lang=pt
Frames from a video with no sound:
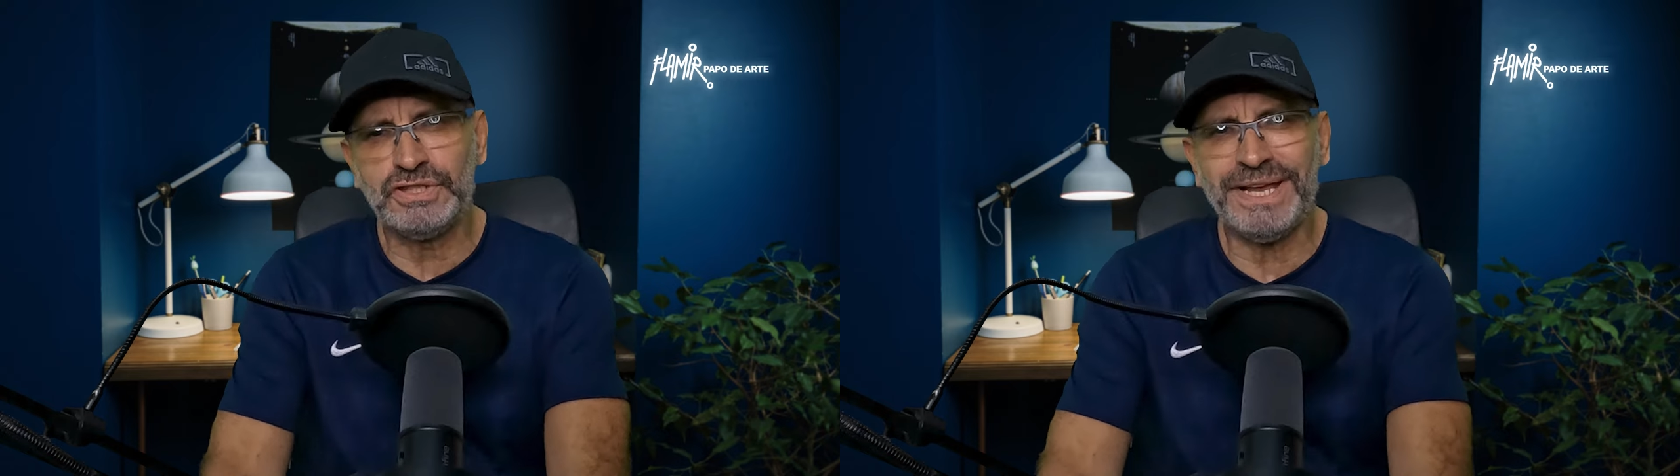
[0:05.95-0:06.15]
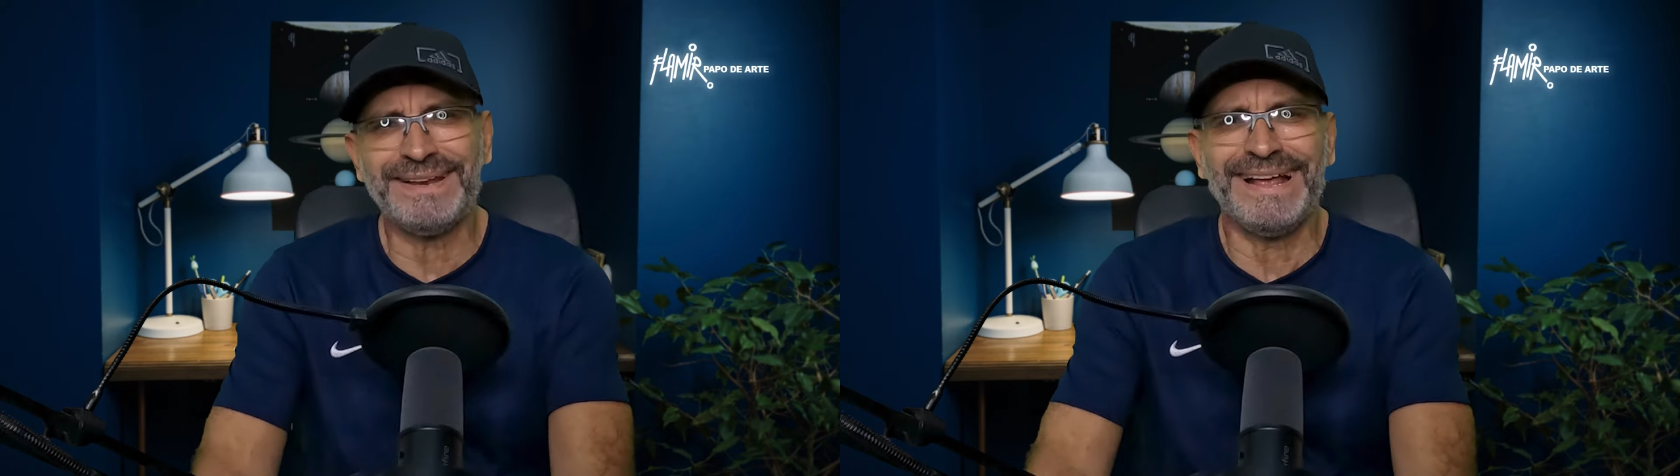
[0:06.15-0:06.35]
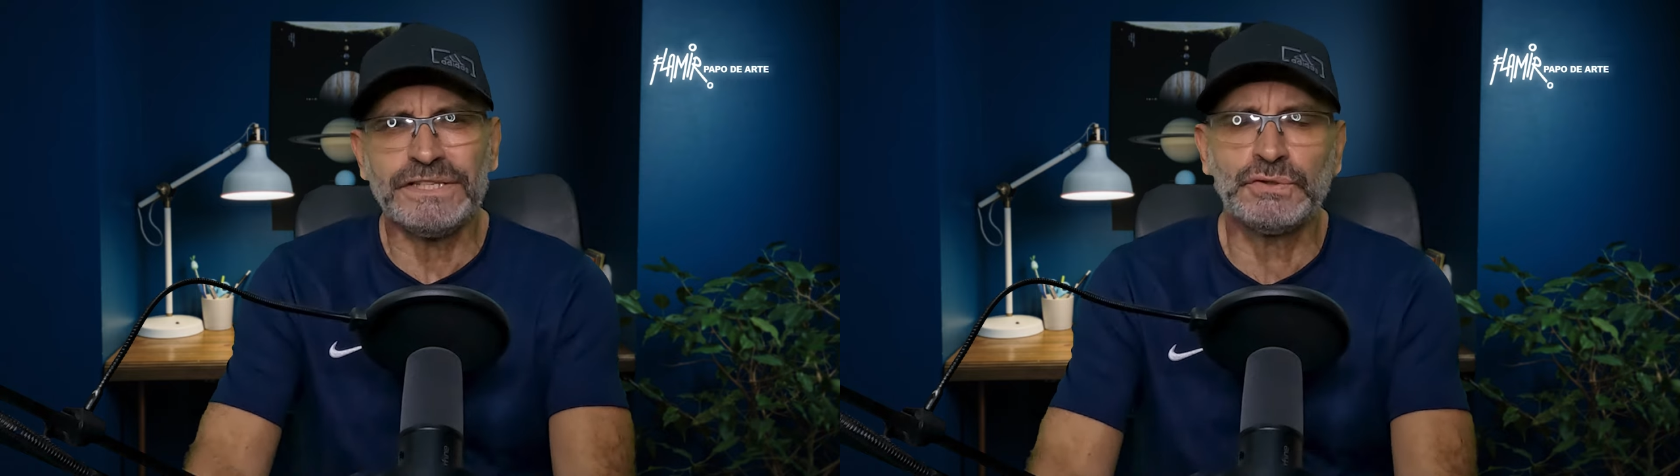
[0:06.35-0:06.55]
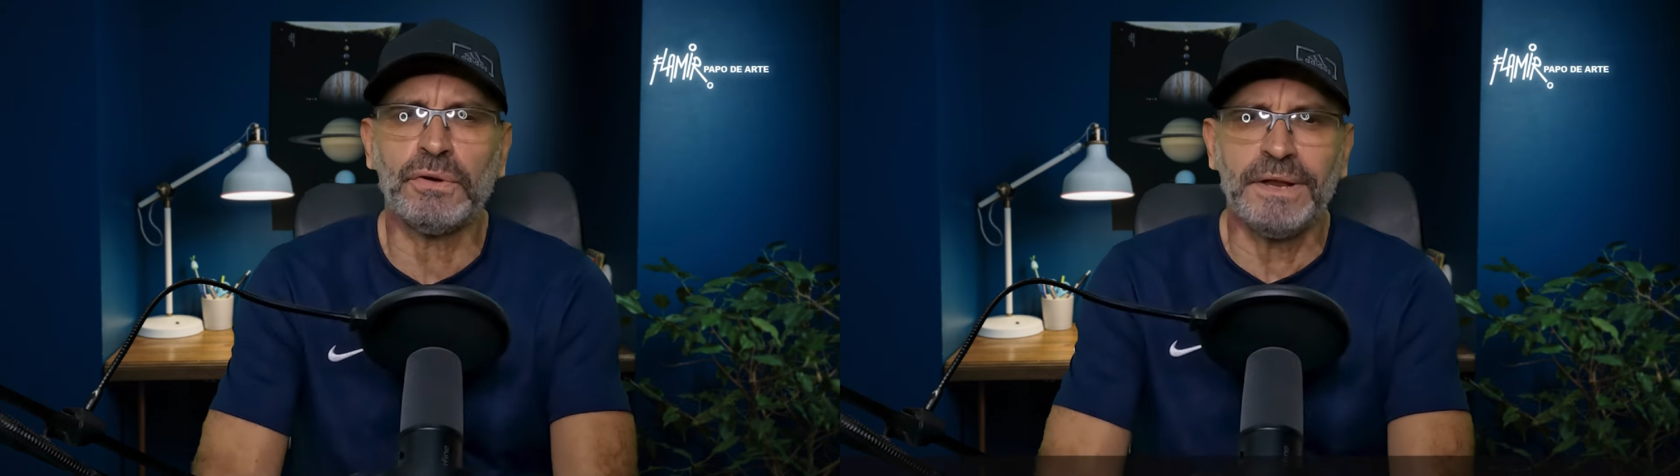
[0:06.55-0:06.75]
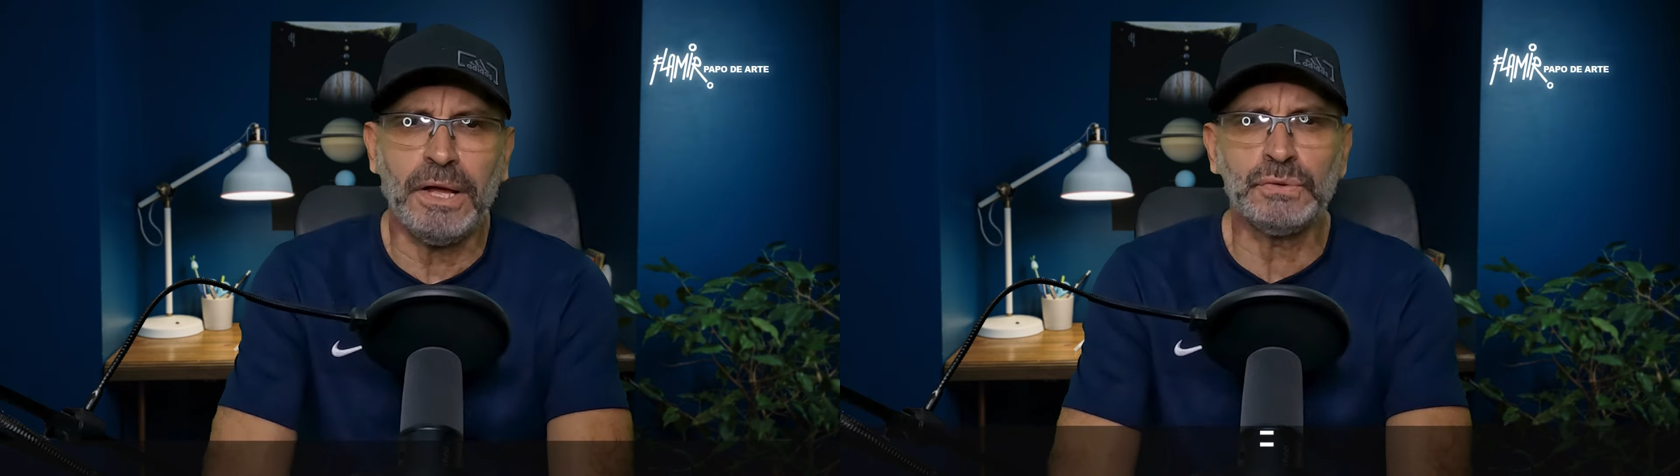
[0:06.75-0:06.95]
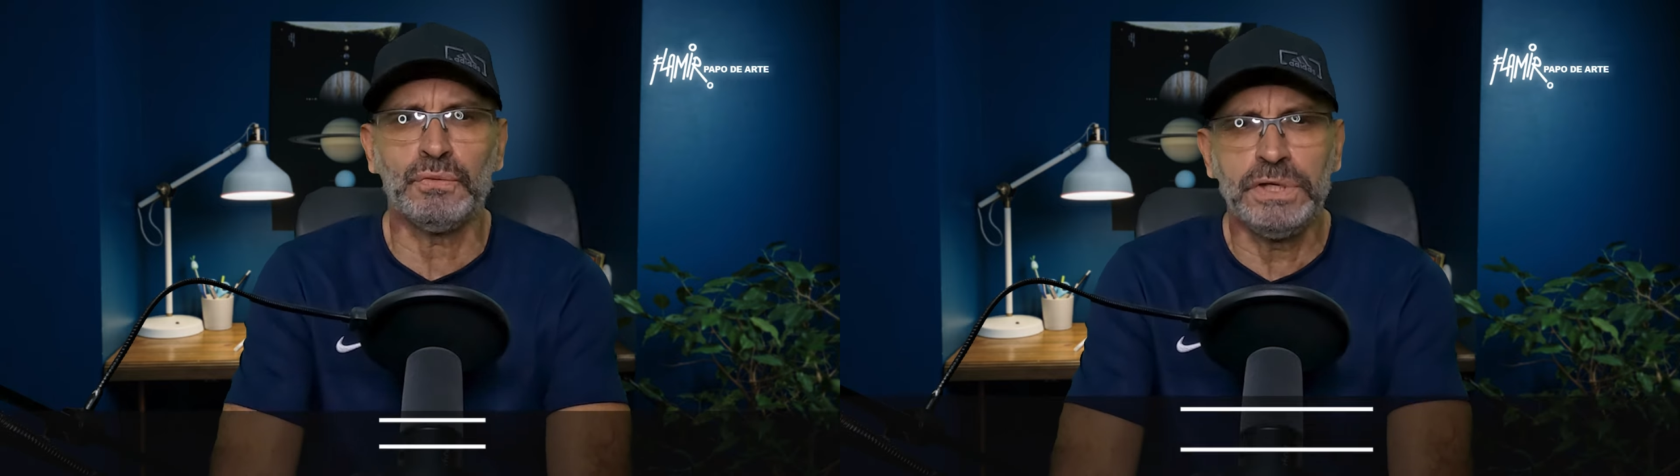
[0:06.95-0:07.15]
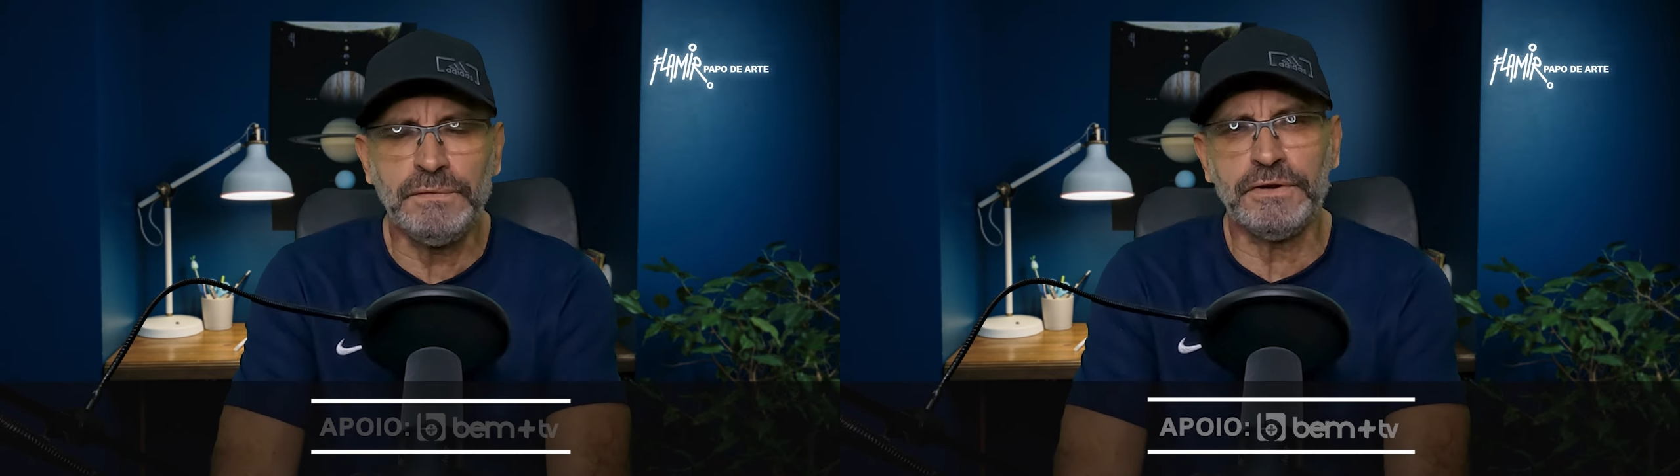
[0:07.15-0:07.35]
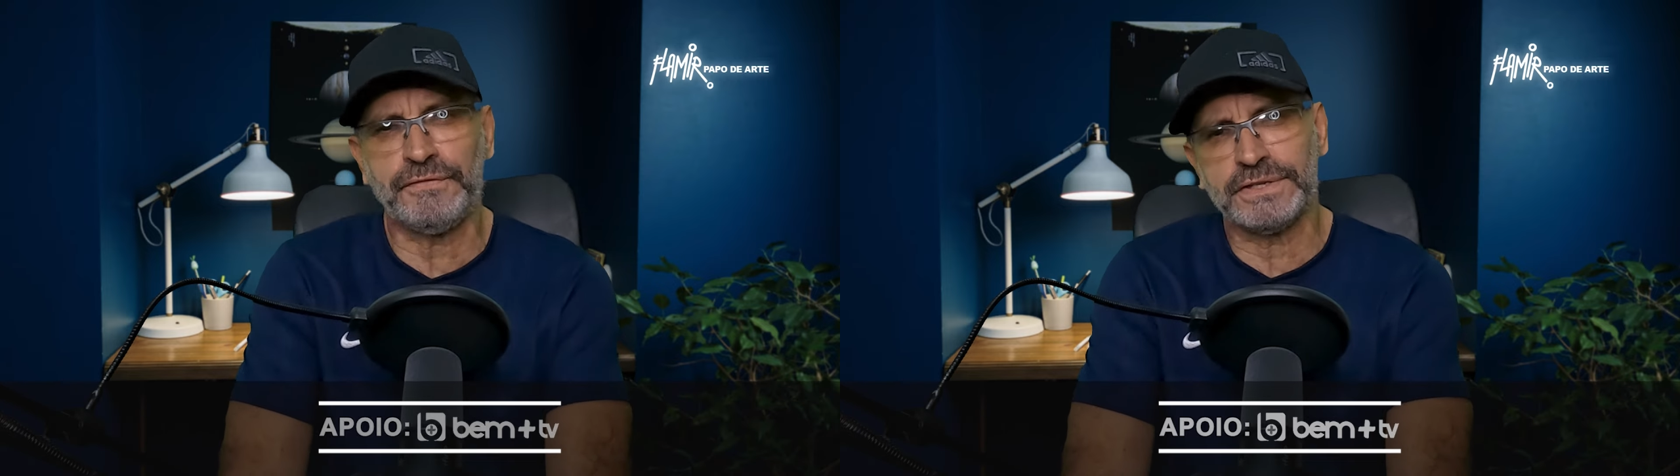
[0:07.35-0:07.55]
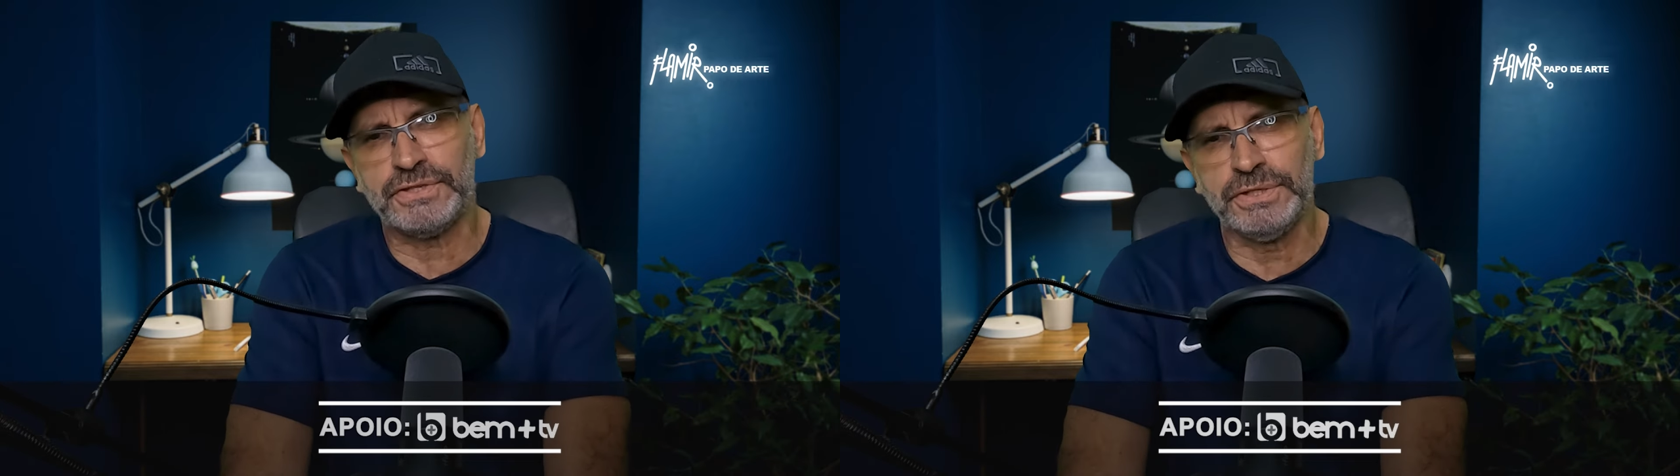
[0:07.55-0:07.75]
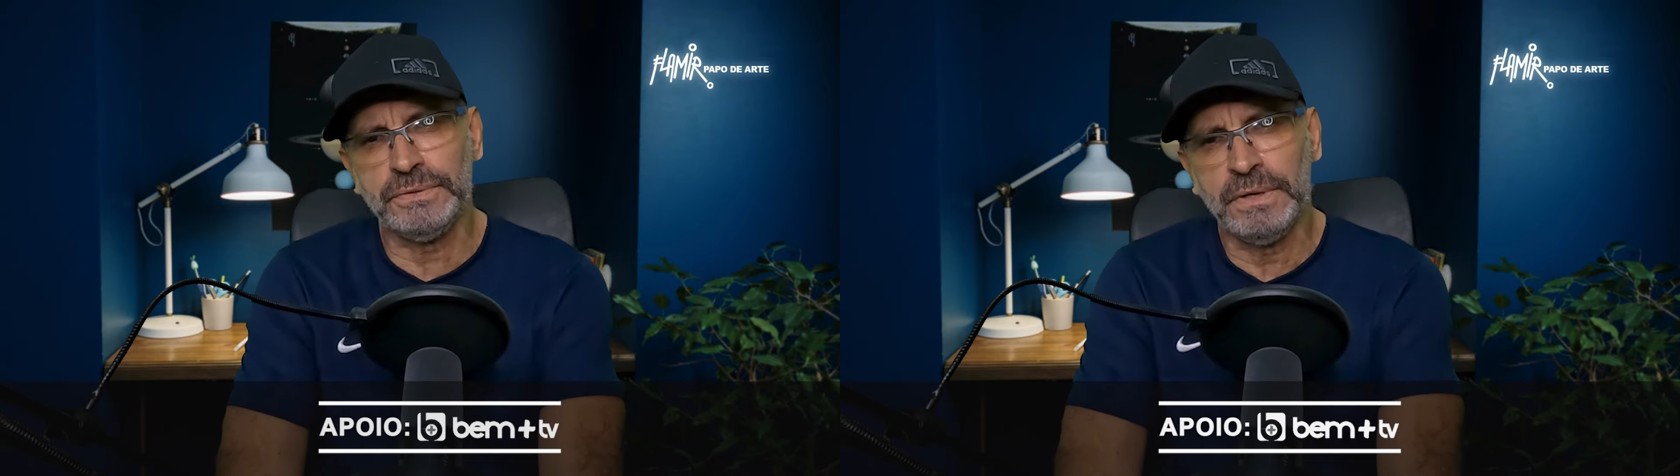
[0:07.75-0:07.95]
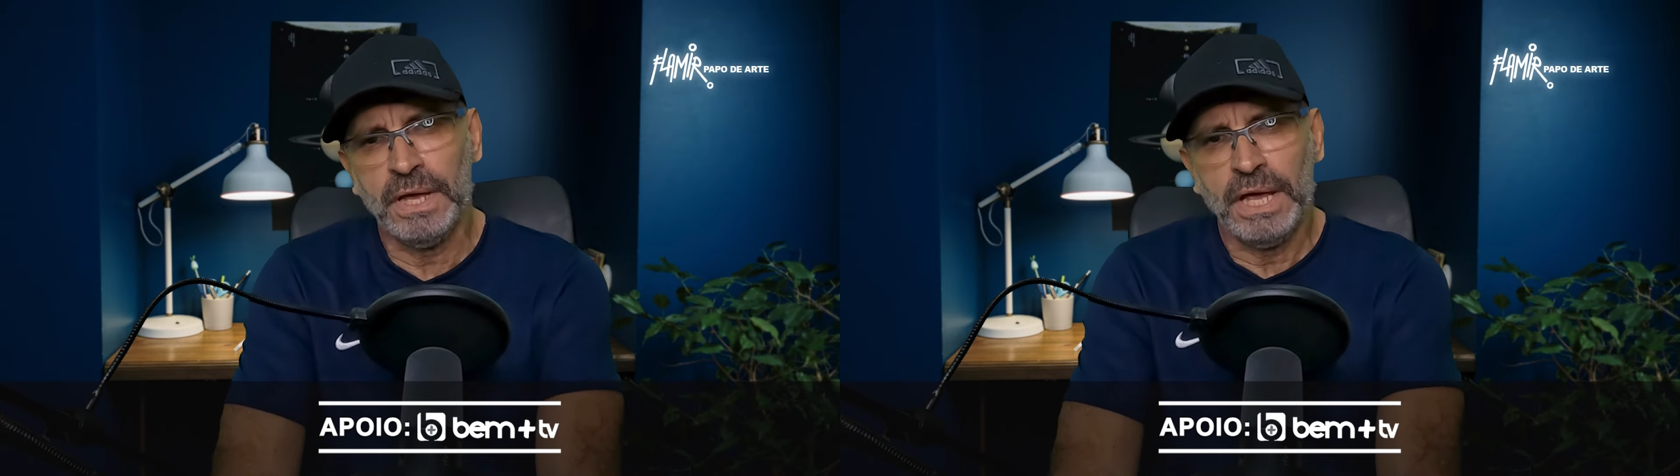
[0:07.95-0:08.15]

Dia Nacional do Livro Infantil,